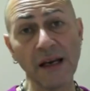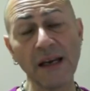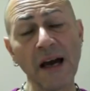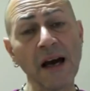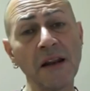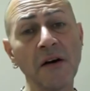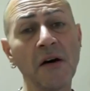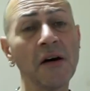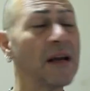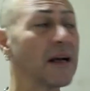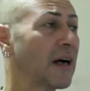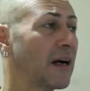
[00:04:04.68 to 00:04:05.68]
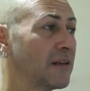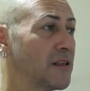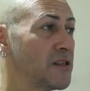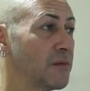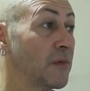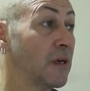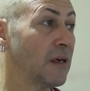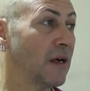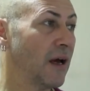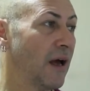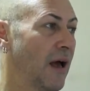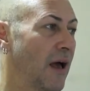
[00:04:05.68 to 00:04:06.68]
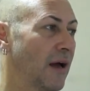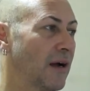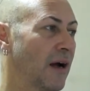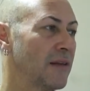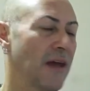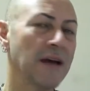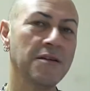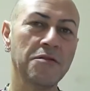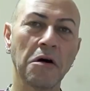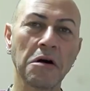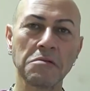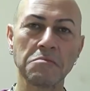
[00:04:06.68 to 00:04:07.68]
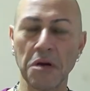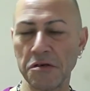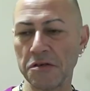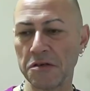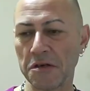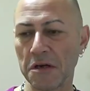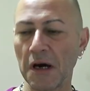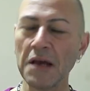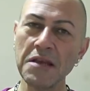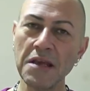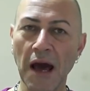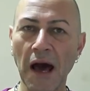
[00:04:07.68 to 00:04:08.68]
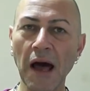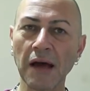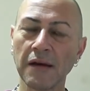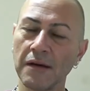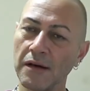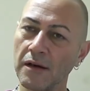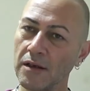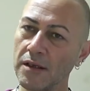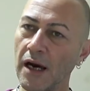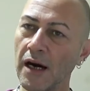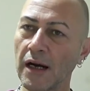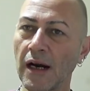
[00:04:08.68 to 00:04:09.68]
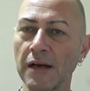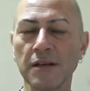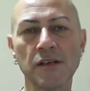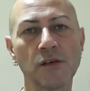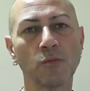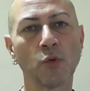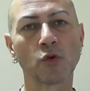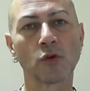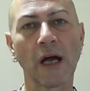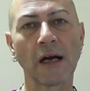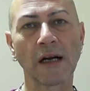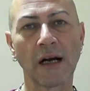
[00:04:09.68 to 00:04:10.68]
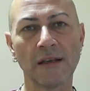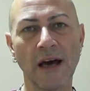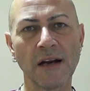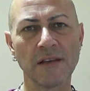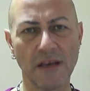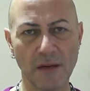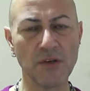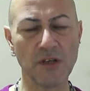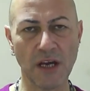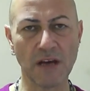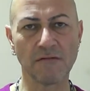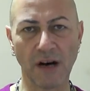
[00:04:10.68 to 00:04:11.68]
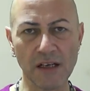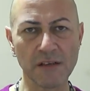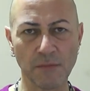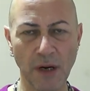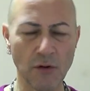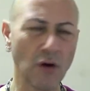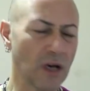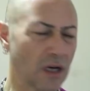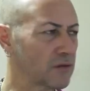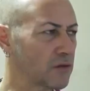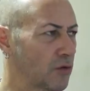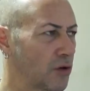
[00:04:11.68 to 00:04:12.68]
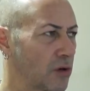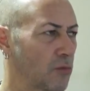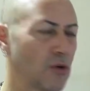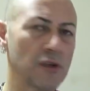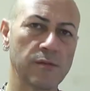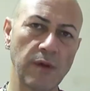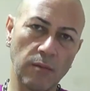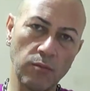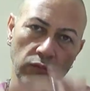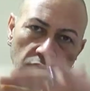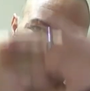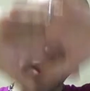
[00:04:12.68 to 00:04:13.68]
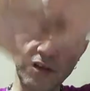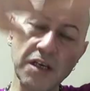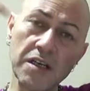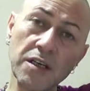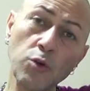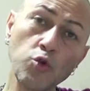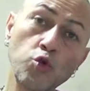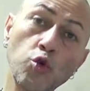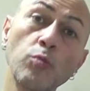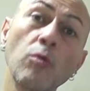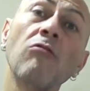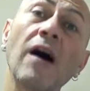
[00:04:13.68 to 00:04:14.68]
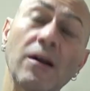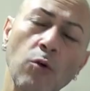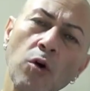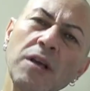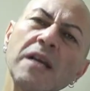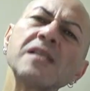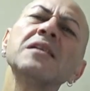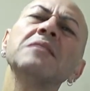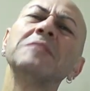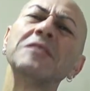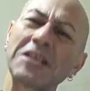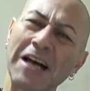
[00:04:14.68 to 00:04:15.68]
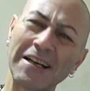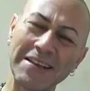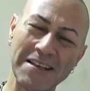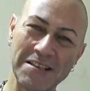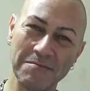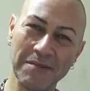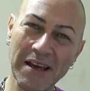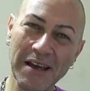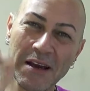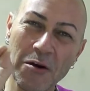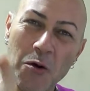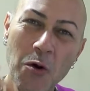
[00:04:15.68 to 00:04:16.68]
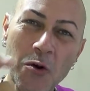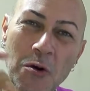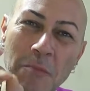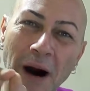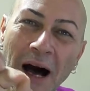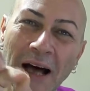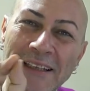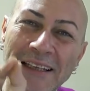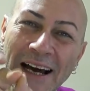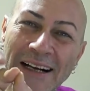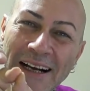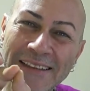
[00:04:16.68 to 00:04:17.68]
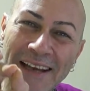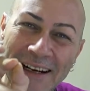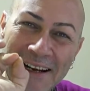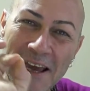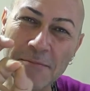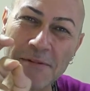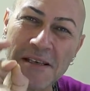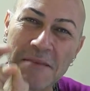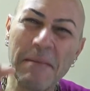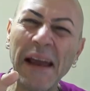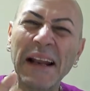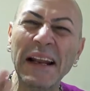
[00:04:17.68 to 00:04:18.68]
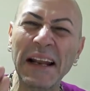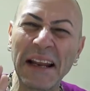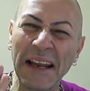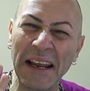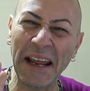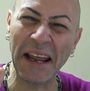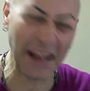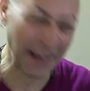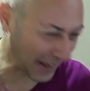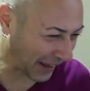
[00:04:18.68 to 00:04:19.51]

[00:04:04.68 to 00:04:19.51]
Yani öyle kardeşim. Ee, kader yokmuş. Hadi ya. Ya kardeşim mutlak kader diye bir şey var. Ben öyle hatırlıyorum o ismi. Yani kaderinin tümü var. O yazılmış kardeşim. Ölüm anına kadar hepsi belli.